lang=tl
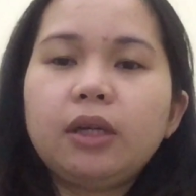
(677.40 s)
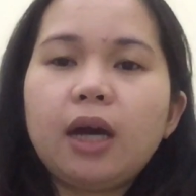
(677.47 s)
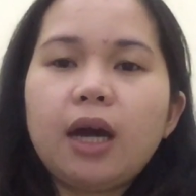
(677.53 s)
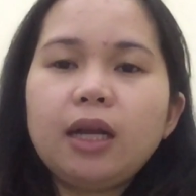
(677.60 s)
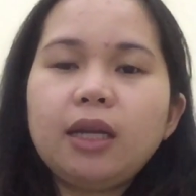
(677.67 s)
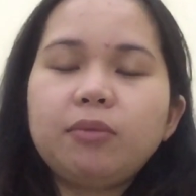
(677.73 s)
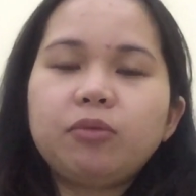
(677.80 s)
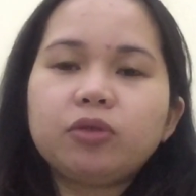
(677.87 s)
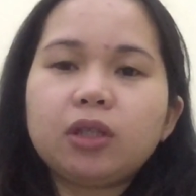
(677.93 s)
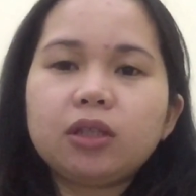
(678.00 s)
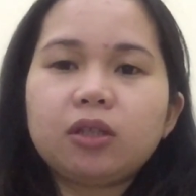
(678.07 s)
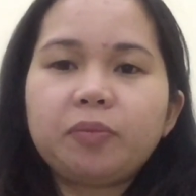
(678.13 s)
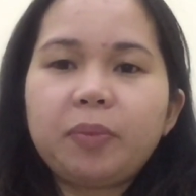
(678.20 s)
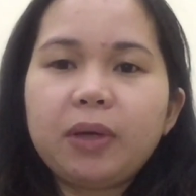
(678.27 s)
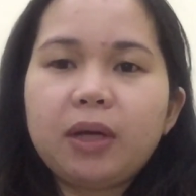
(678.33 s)

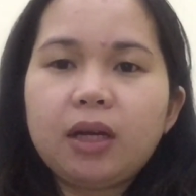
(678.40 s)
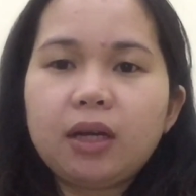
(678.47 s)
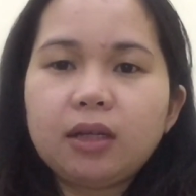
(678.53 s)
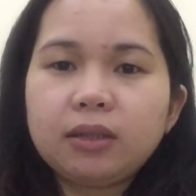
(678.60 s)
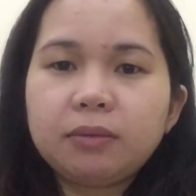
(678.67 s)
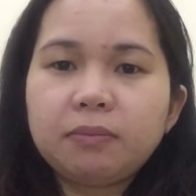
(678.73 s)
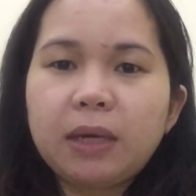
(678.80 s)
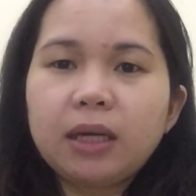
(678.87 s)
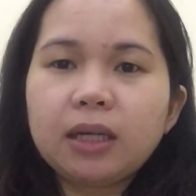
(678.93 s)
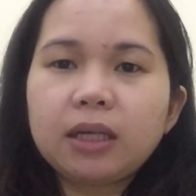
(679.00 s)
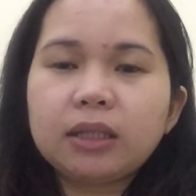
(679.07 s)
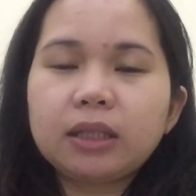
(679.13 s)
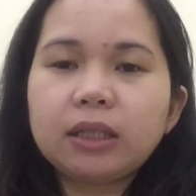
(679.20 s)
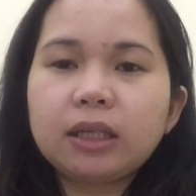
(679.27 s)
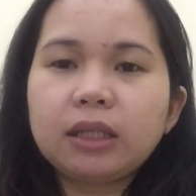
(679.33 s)
Nakalimutan ko palang
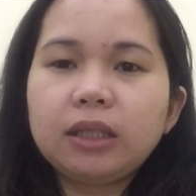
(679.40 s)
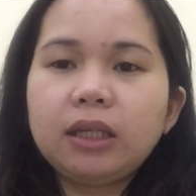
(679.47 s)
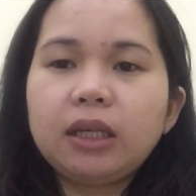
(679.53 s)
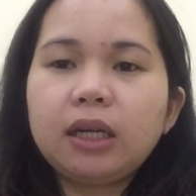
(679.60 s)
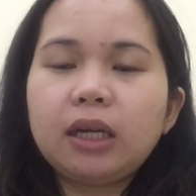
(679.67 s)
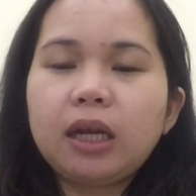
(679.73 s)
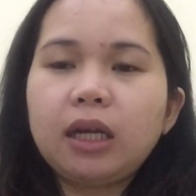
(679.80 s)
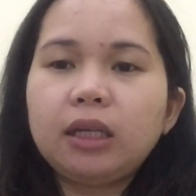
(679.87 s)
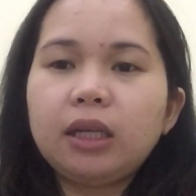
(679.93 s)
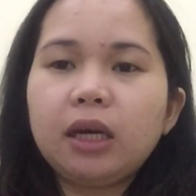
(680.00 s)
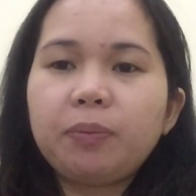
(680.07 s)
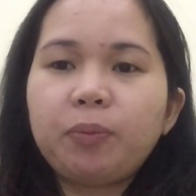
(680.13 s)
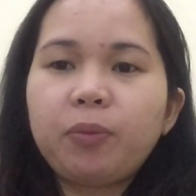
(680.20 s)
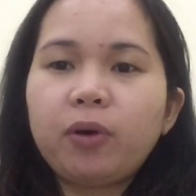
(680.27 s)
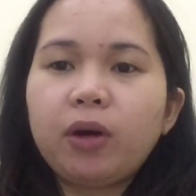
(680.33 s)
banggitin kanina na hindi
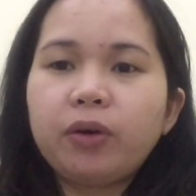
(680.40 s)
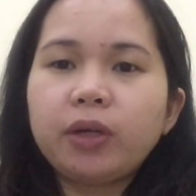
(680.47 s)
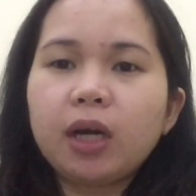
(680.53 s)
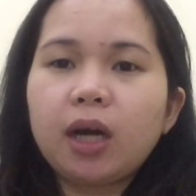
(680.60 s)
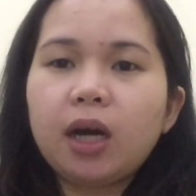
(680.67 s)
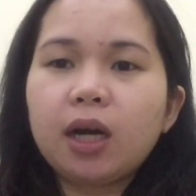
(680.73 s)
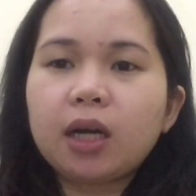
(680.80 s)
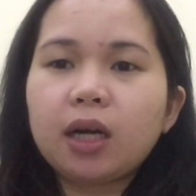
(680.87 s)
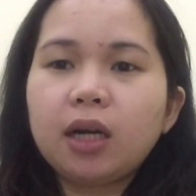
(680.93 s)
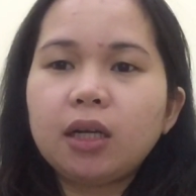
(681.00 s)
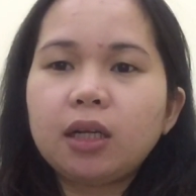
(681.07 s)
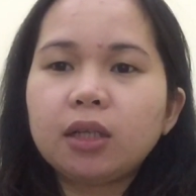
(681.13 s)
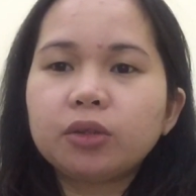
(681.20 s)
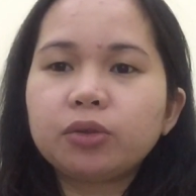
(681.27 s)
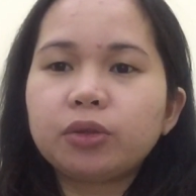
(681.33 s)
po ako
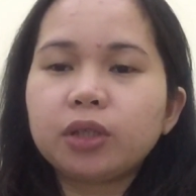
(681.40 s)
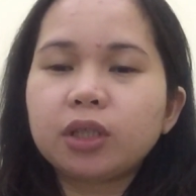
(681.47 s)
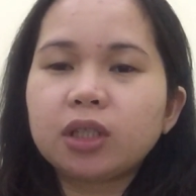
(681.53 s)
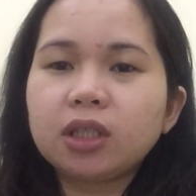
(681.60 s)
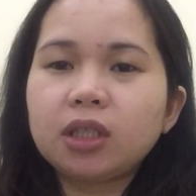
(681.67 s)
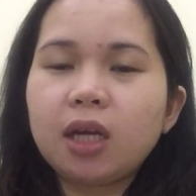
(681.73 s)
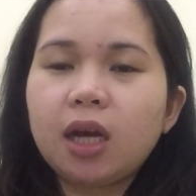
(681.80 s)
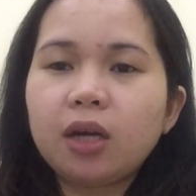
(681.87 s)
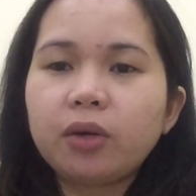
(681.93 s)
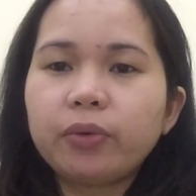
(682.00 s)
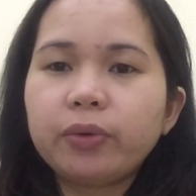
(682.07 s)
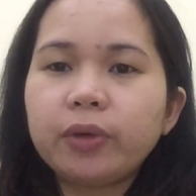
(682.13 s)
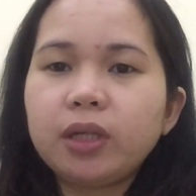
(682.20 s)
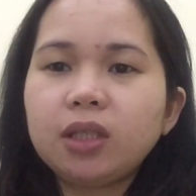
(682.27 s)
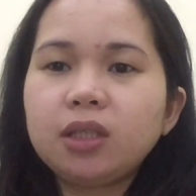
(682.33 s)
nag-aral ng Turkish
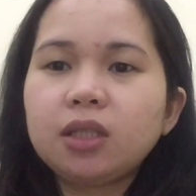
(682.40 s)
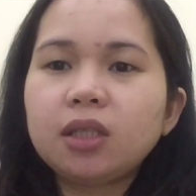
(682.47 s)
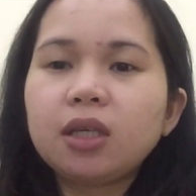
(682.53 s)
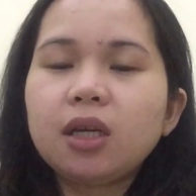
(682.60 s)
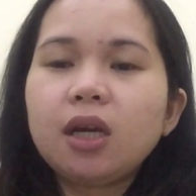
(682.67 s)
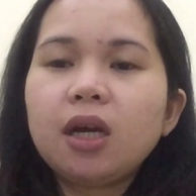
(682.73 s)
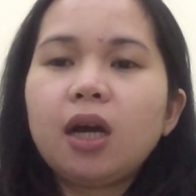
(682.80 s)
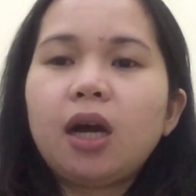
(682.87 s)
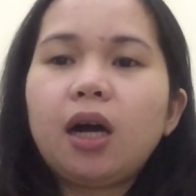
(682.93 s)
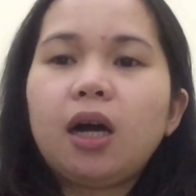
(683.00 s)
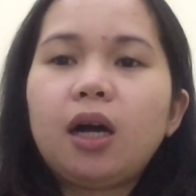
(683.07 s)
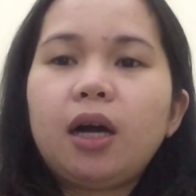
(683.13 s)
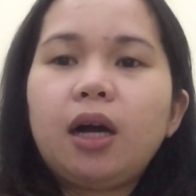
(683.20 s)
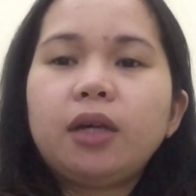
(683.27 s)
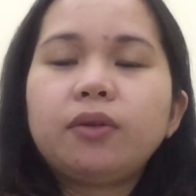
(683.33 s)
language.
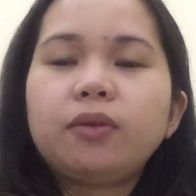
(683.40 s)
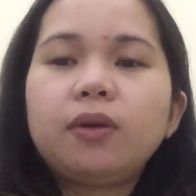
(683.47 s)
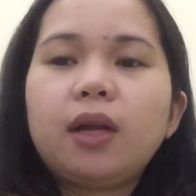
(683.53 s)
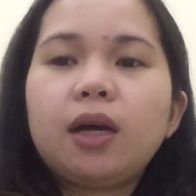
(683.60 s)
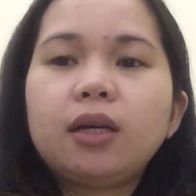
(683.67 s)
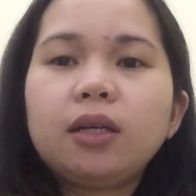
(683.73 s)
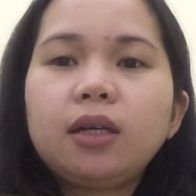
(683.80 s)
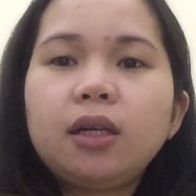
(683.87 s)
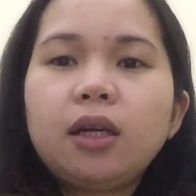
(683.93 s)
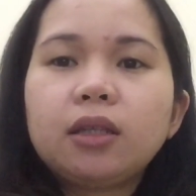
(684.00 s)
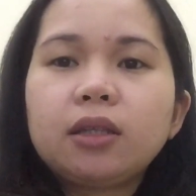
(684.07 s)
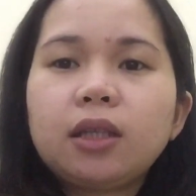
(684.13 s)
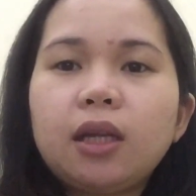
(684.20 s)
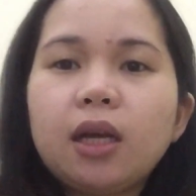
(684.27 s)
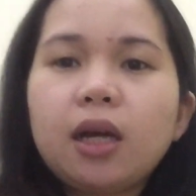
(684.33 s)
Uh, ano lang,
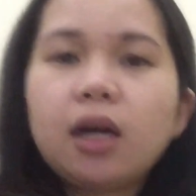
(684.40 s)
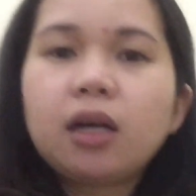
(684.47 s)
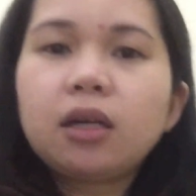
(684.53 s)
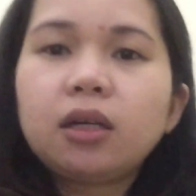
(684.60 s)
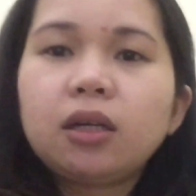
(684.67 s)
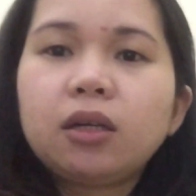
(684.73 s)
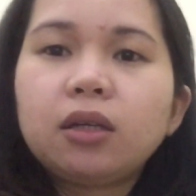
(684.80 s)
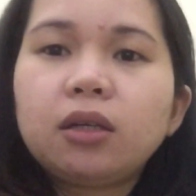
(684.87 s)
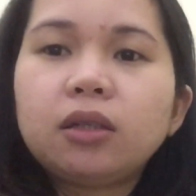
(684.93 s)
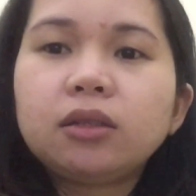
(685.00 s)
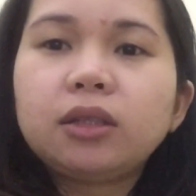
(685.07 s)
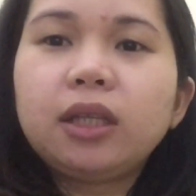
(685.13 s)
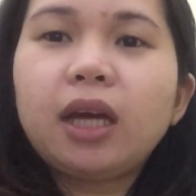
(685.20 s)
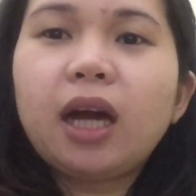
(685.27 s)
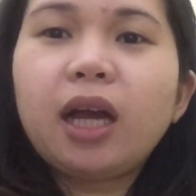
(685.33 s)
talagang
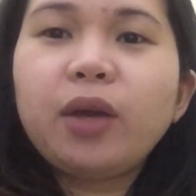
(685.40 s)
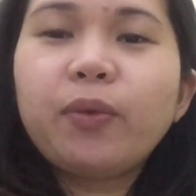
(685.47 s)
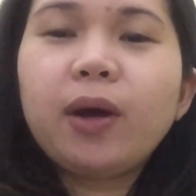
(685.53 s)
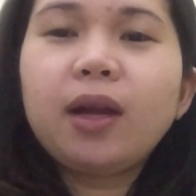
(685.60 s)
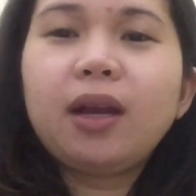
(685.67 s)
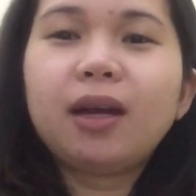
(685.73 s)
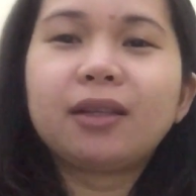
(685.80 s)
DIY